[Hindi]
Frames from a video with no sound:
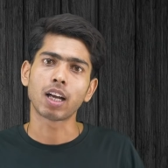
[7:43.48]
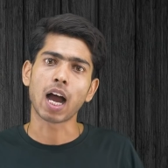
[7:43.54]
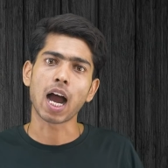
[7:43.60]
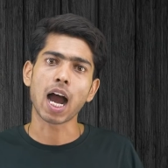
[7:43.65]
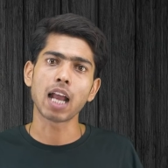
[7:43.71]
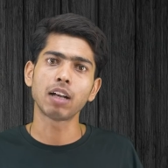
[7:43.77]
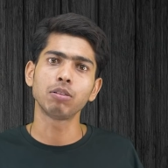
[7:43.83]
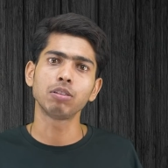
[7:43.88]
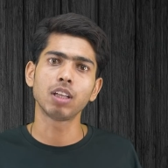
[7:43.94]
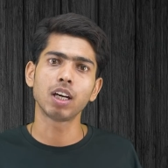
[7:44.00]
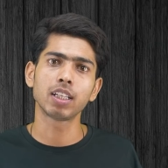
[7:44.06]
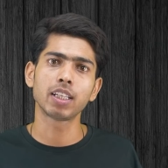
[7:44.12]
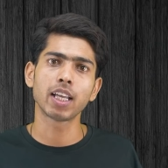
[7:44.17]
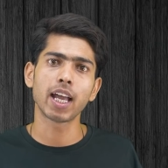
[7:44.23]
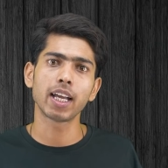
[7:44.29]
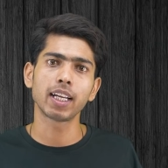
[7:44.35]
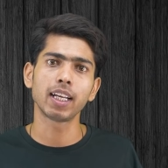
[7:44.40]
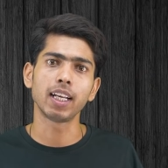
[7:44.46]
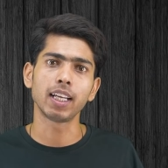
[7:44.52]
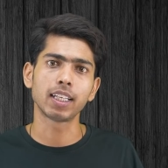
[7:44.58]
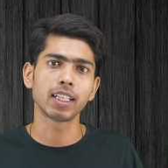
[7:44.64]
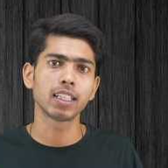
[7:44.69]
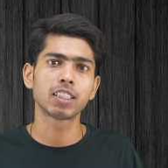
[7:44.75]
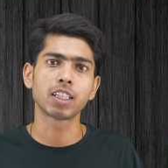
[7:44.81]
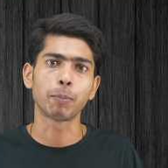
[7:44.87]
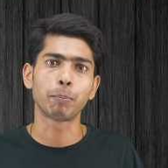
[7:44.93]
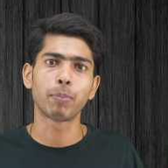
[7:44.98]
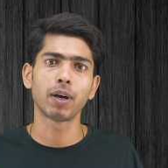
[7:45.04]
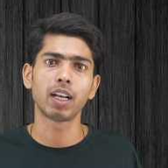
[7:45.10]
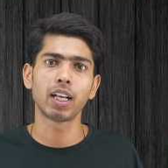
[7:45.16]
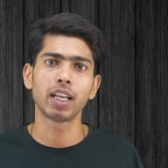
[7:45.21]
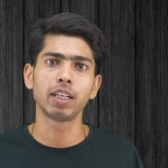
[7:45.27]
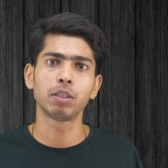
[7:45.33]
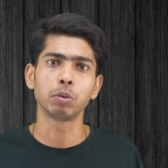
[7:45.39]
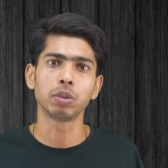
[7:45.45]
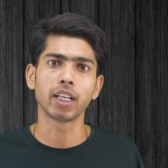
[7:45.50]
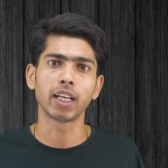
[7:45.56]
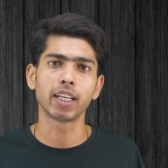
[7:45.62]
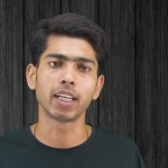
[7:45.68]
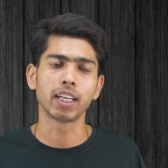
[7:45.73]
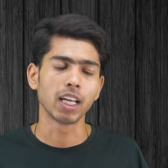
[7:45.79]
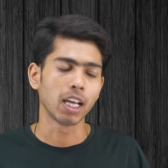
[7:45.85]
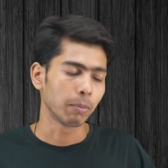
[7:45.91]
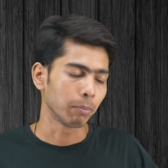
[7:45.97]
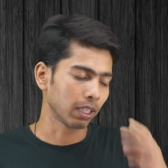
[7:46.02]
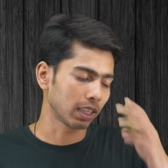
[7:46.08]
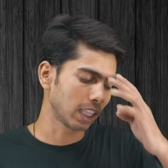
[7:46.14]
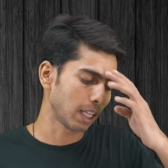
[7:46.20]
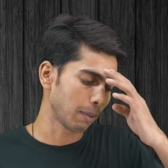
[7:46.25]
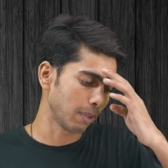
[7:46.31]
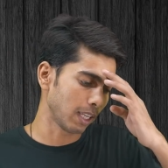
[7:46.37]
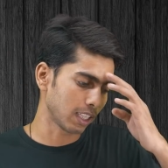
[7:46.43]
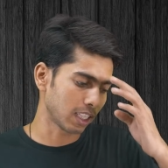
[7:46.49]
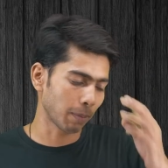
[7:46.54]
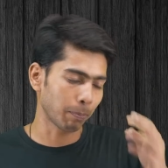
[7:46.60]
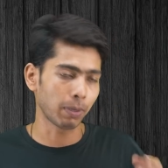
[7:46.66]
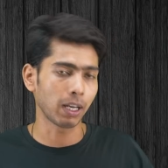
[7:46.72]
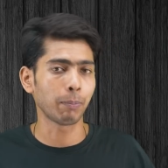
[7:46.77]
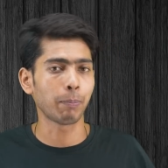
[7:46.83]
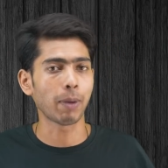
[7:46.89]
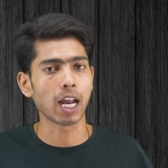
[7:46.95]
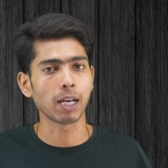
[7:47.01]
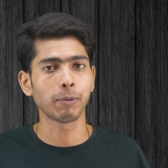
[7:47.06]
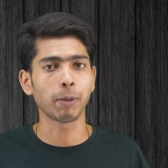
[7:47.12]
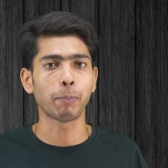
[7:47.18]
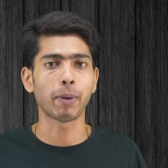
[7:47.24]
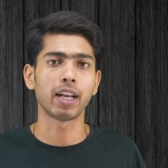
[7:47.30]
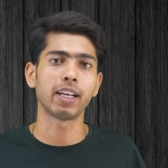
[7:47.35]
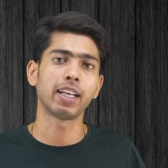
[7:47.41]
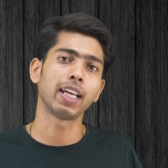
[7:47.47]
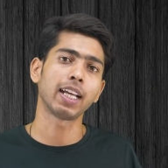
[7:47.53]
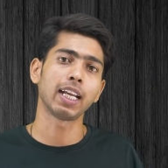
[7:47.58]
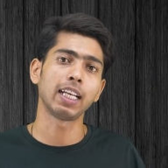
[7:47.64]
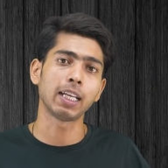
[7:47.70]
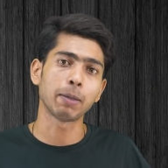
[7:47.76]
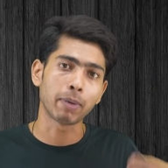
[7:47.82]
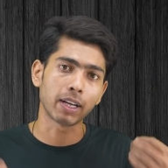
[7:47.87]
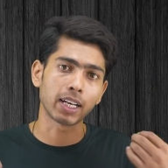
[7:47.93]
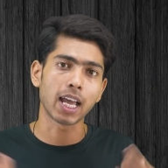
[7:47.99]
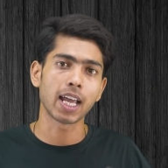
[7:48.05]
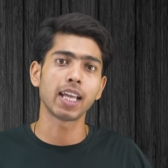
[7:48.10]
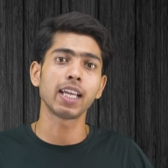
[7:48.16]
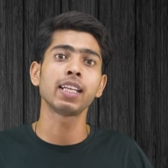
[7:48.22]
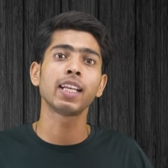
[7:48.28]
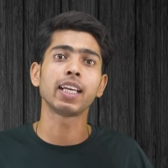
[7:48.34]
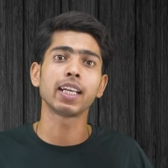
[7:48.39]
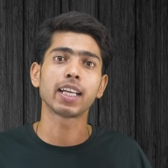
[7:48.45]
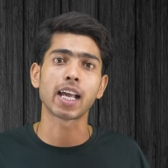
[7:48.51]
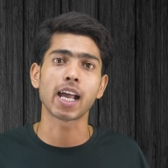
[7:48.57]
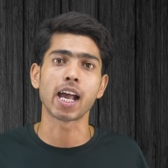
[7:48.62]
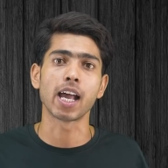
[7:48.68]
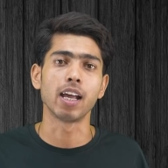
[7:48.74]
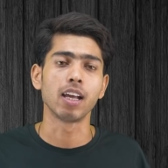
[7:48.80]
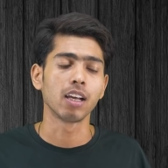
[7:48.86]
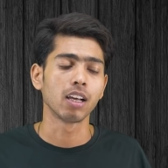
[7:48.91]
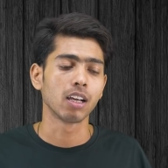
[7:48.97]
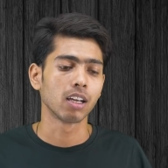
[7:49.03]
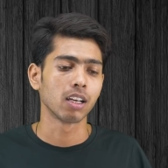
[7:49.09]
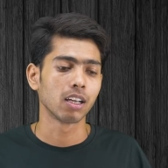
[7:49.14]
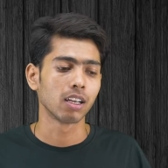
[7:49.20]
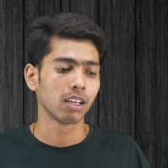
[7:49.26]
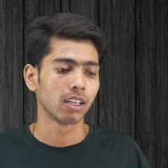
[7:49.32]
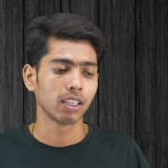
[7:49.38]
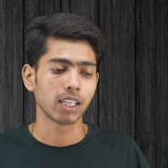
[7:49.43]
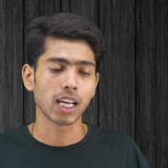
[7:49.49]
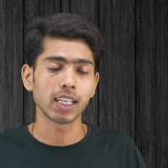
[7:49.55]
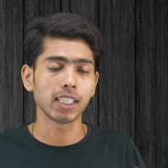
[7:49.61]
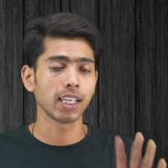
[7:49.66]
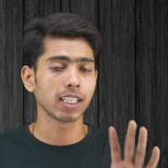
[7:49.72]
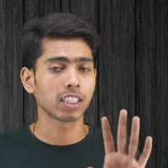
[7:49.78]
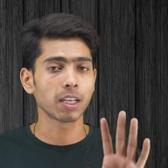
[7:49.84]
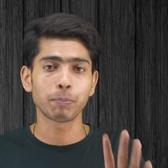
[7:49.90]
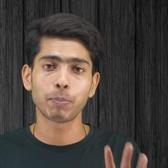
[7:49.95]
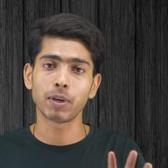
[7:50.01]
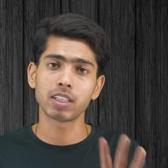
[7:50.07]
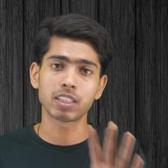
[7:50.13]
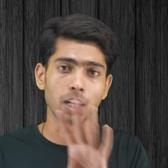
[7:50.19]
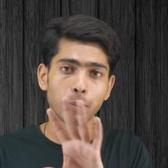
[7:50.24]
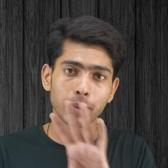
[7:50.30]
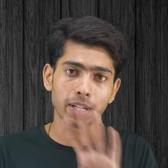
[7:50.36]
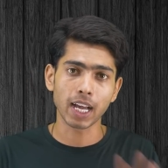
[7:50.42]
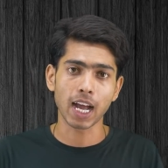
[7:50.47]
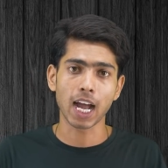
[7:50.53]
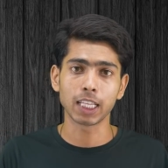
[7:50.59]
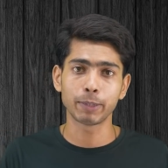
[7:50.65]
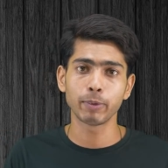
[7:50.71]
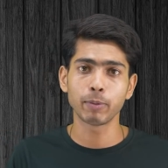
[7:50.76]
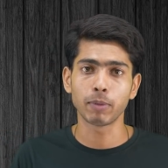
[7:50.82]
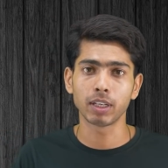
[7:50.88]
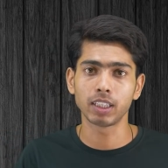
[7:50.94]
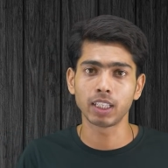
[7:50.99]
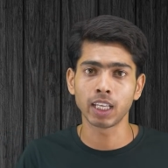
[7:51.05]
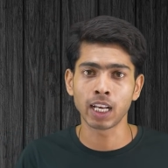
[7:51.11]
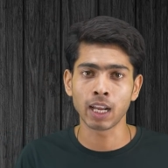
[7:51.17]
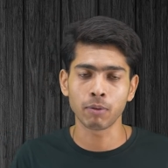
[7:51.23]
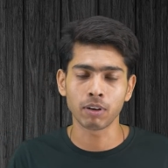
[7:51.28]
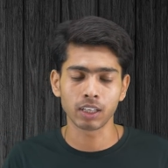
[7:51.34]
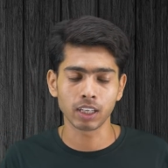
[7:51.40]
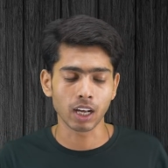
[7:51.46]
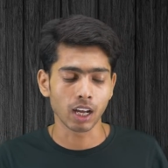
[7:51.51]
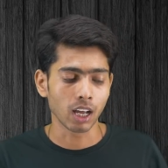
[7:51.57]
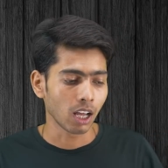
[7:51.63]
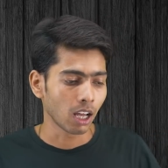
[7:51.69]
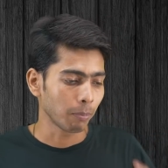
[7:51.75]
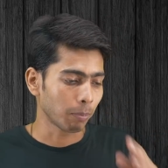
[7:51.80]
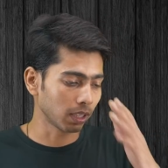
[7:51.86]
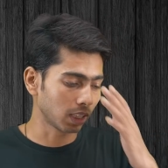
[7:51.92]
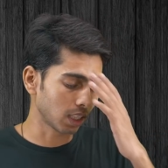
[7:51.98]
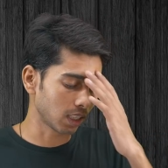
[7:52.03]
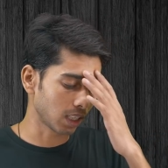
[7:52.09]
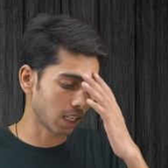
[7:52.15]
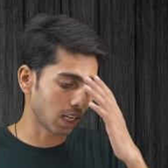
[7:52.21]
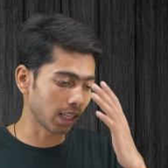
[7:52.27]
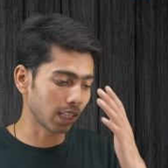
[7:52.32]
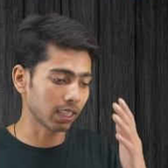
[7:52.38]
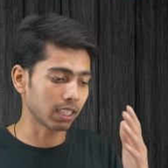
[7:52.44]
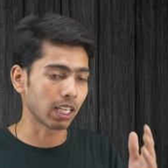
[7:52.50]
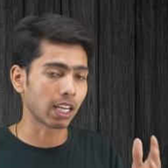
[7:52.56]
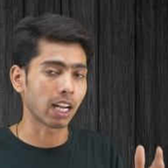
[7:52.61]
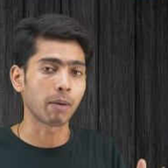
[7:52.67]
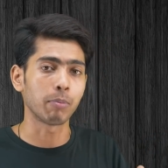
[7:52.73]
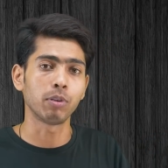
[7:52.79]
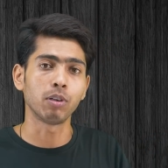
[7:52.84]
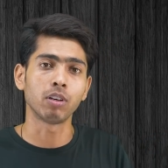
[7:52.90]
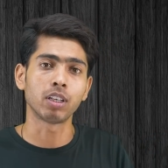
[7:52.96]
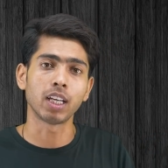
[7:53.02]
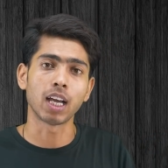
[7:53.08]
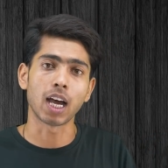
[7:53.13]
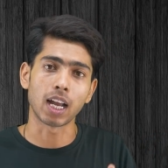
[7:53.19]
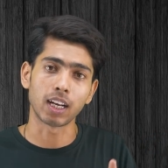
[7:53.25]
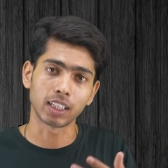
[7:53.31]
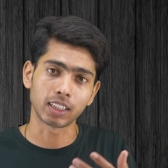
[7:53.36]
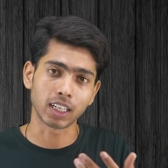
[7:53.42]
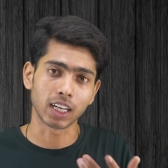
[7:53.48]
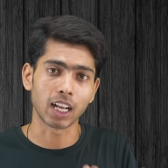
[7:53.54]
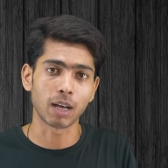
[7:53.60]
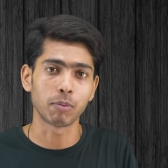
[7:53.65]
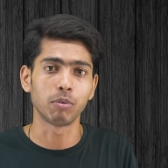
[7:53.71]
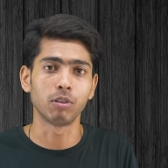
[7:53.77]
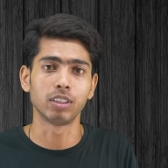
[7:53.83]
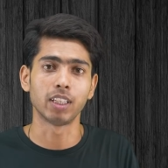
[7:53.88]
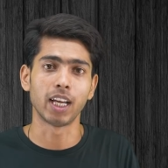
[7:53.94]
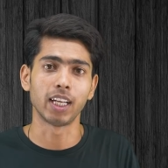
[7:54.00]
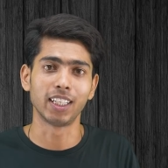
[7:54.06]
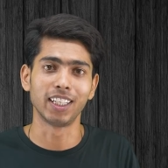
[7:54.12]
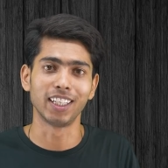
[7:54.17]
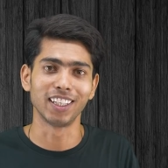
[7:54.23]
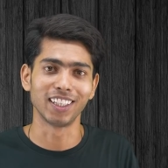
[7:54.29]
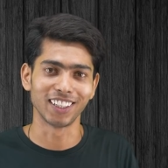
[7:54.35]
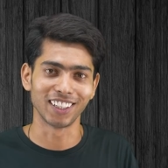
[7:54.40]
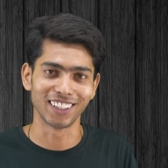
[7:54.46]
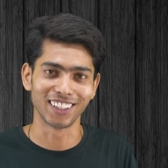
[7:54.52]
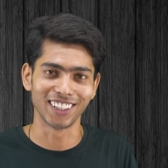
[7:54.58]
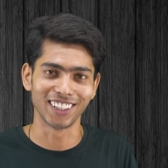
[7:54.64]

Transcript: खाल उधर जाएगी लेकिन चप्पल नहीं टूटेगी मतलब ये चप्पल पैर में पहनने के लिए बनाया ही नहीं गया है यार ये चप्पल सबके हाथ में मत देना वरना पता चला कि शराबियों की हालत खराब हो जाएगी